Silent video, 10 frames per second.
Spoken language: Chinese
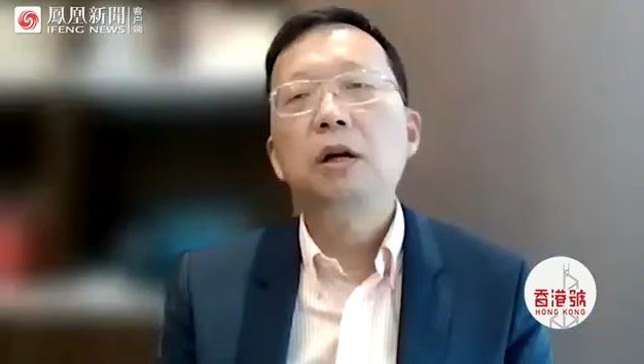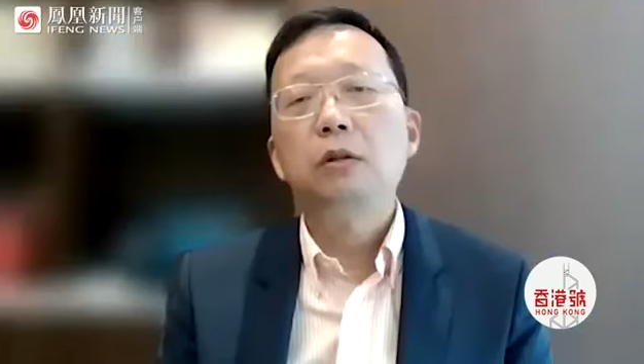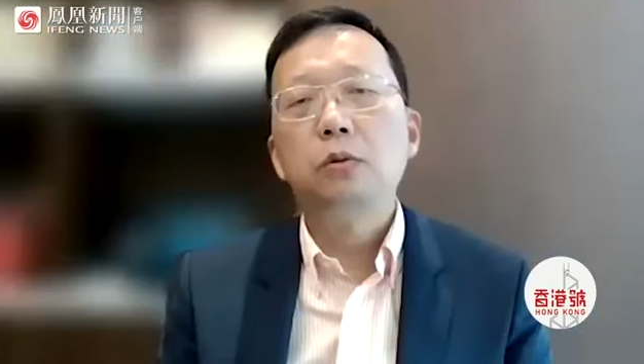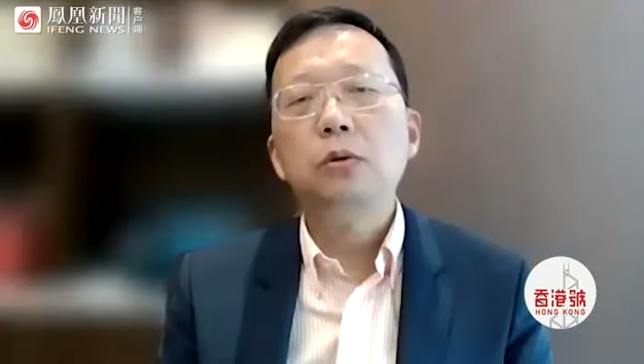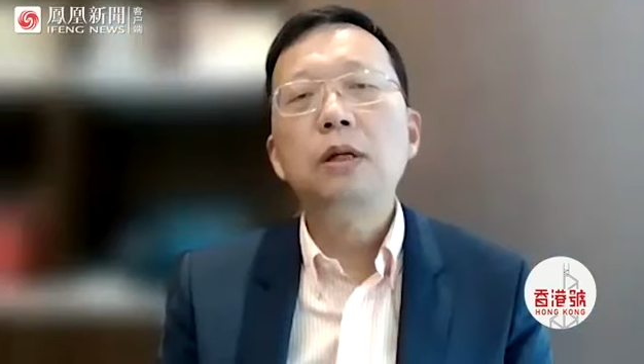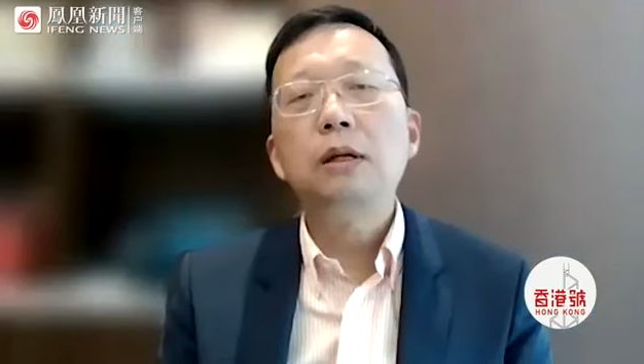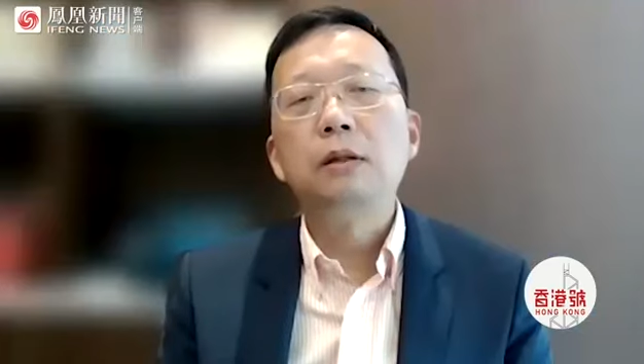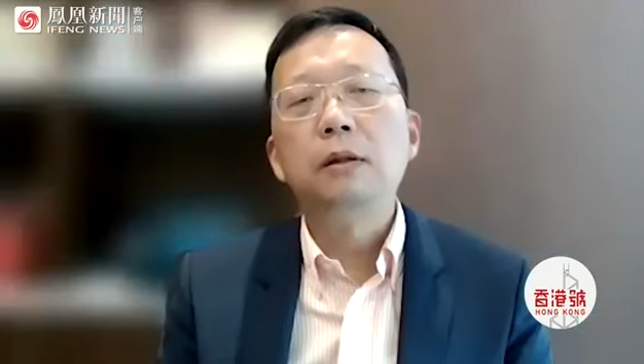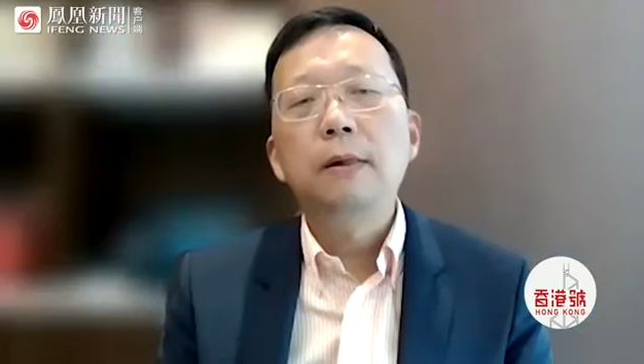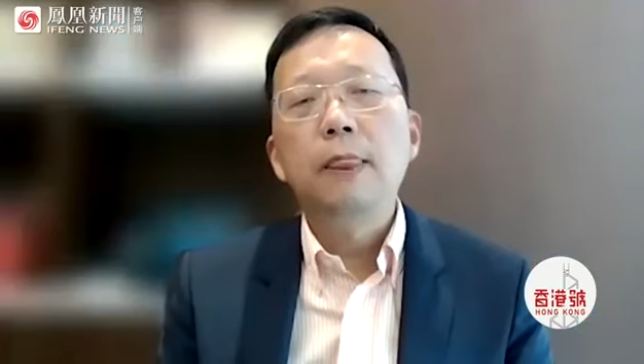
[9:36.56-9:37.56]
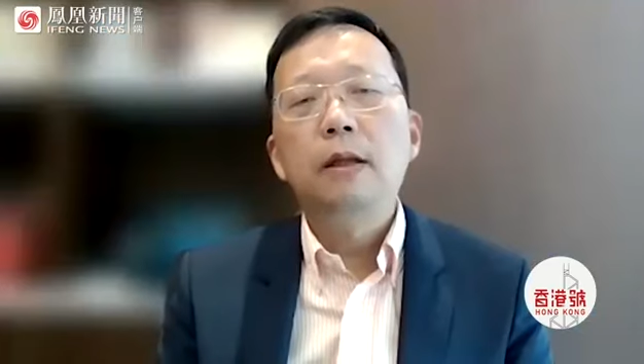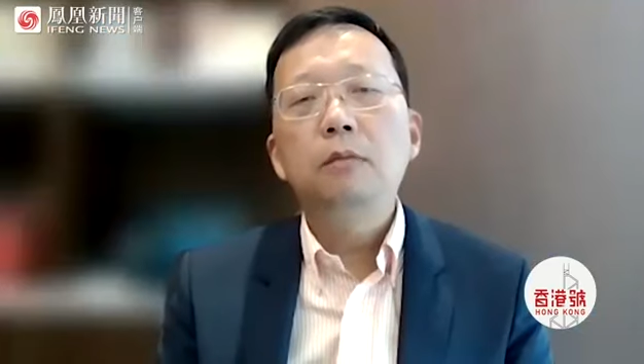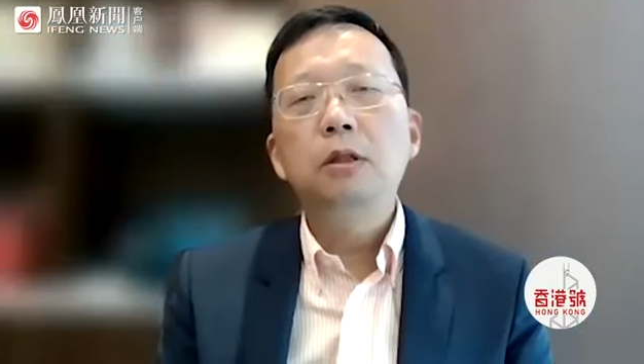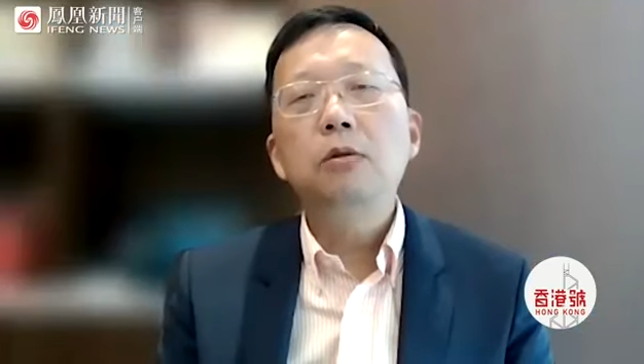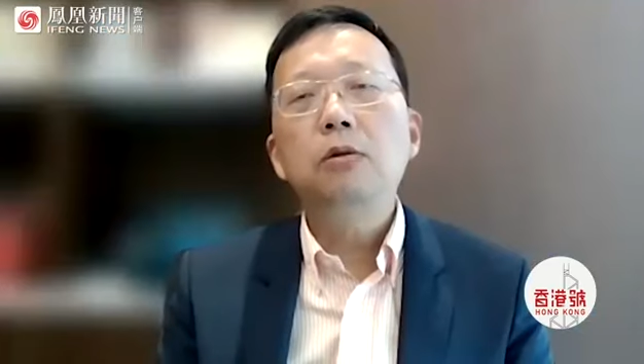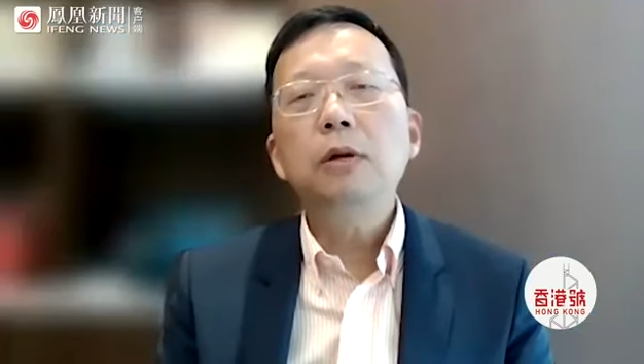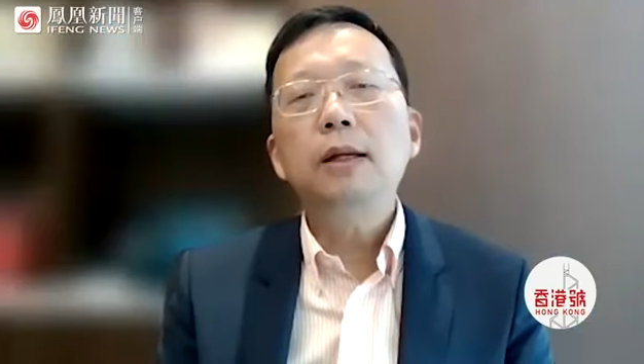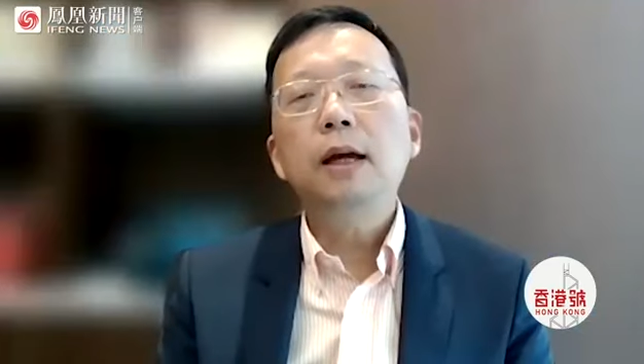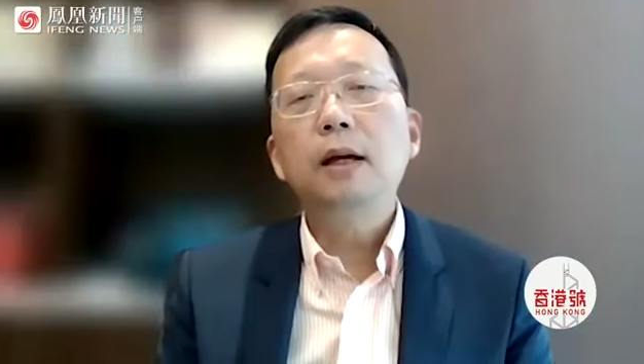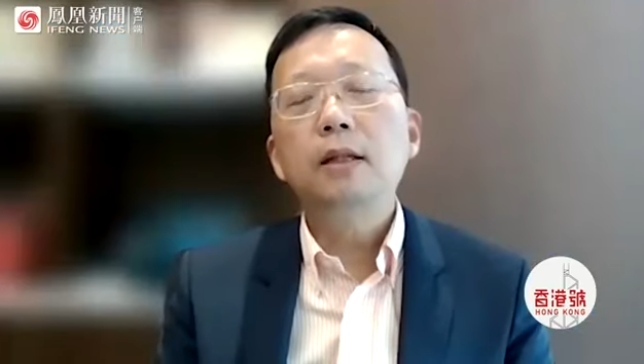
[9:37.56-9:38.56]
比较的均衡。那么对于越
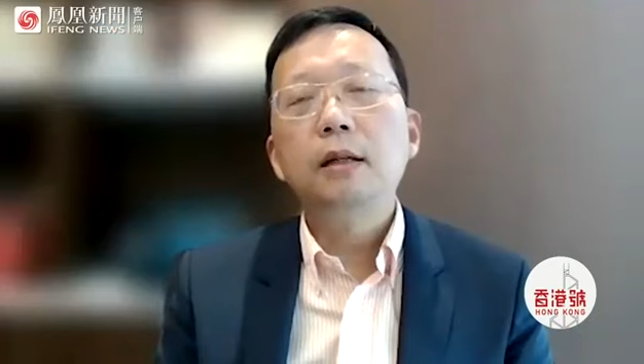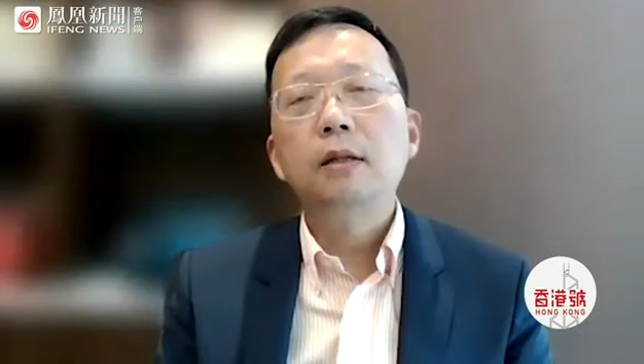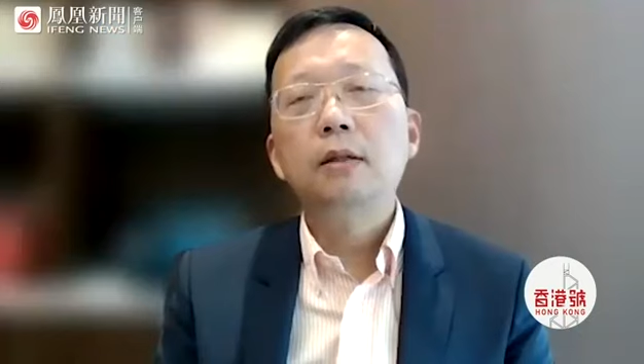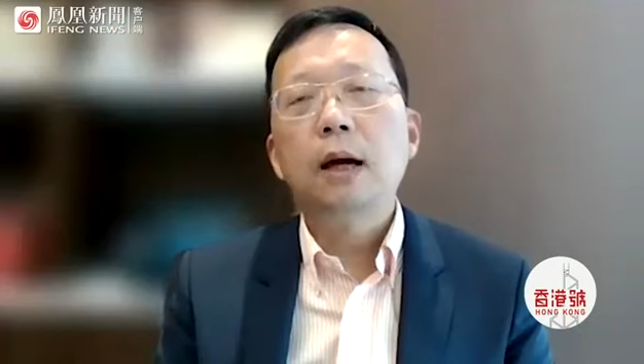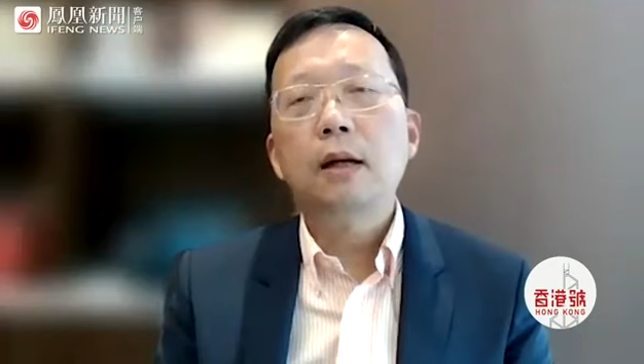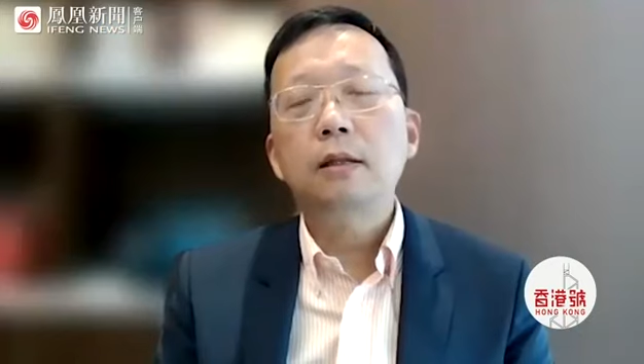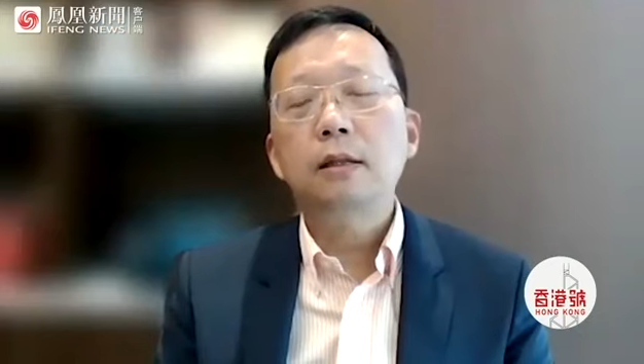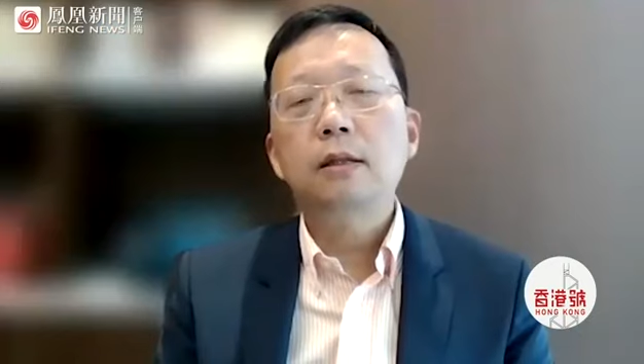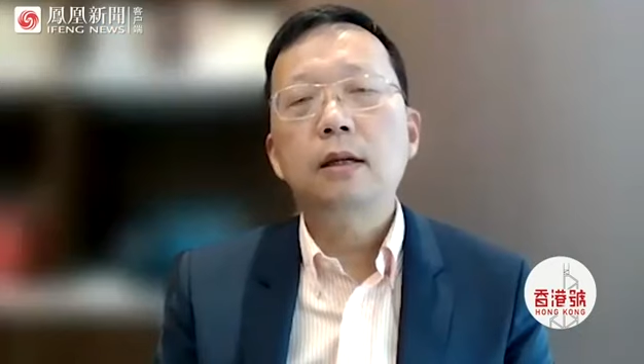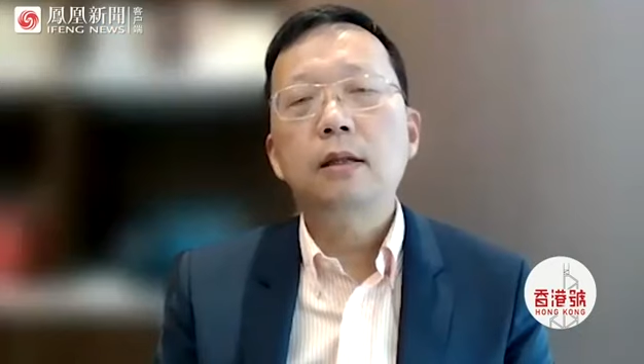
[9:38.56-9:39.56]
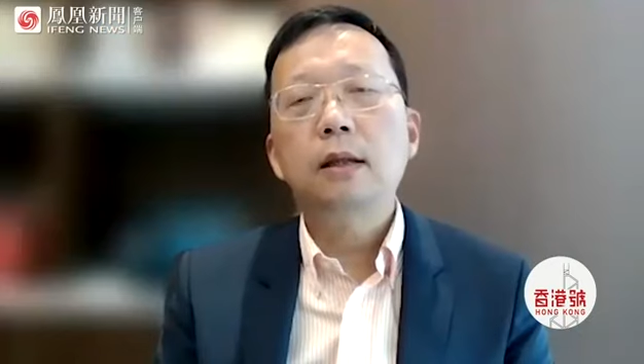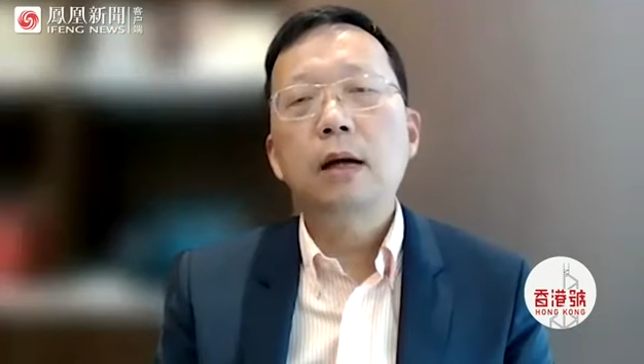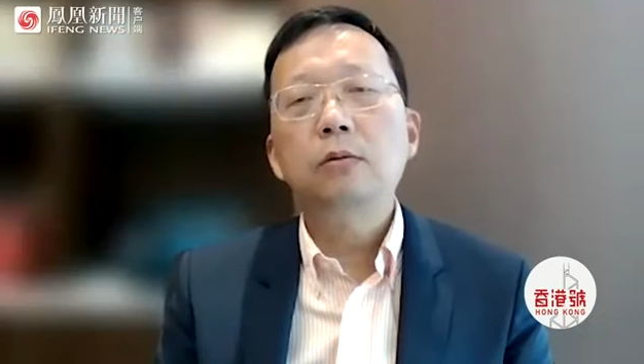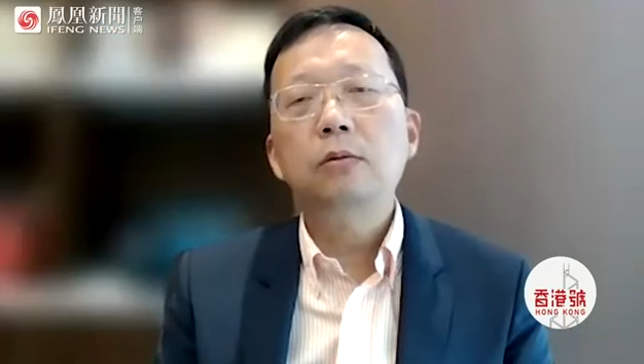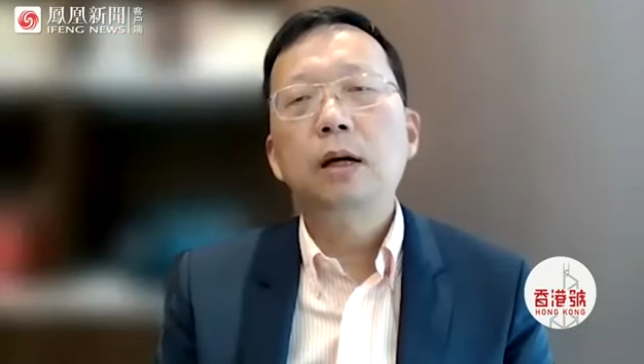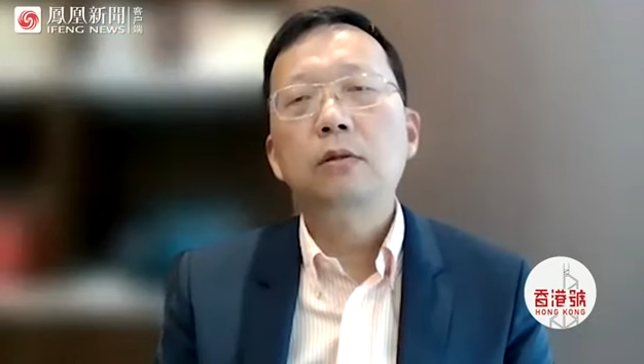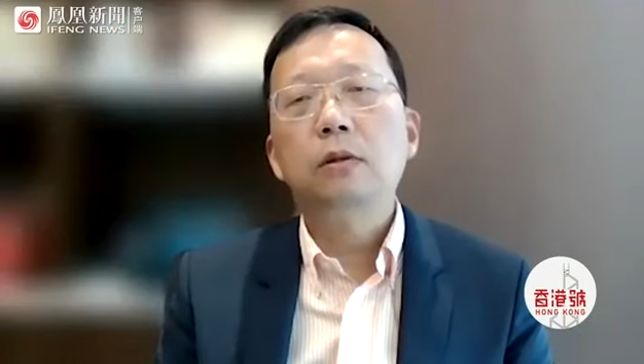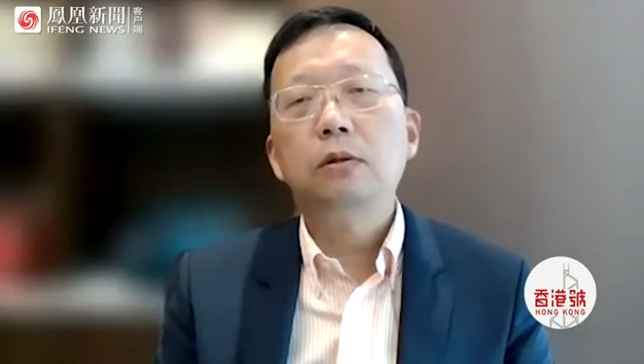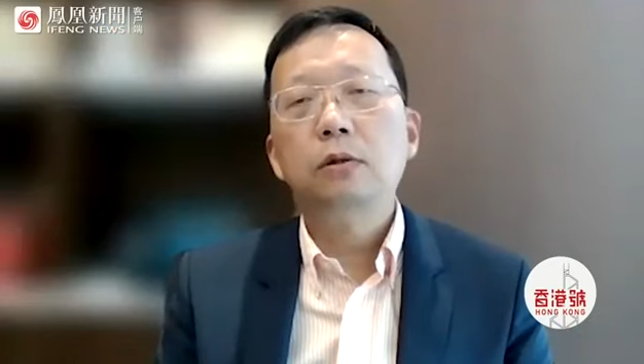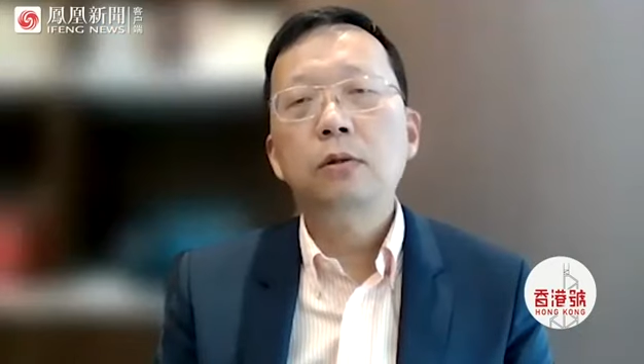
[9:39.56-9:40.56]
南来讲呢，它这些年呢拉动它
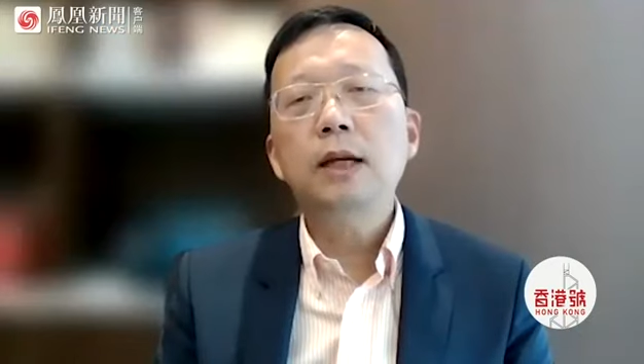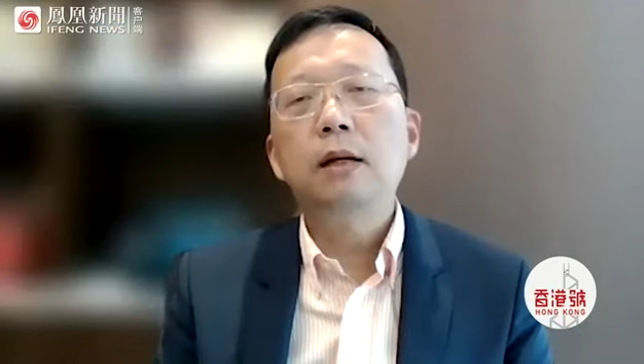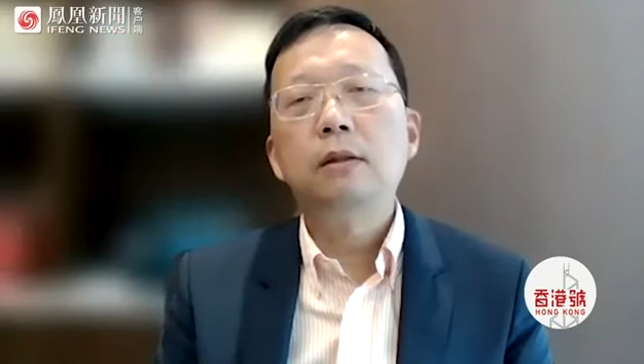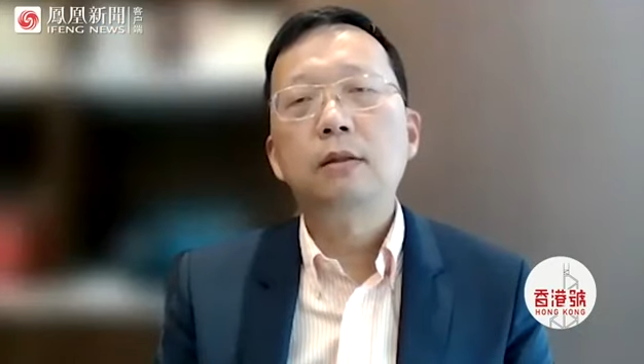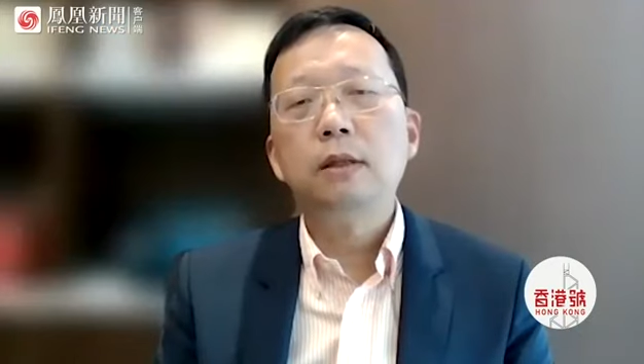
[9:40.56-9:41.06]
增长的，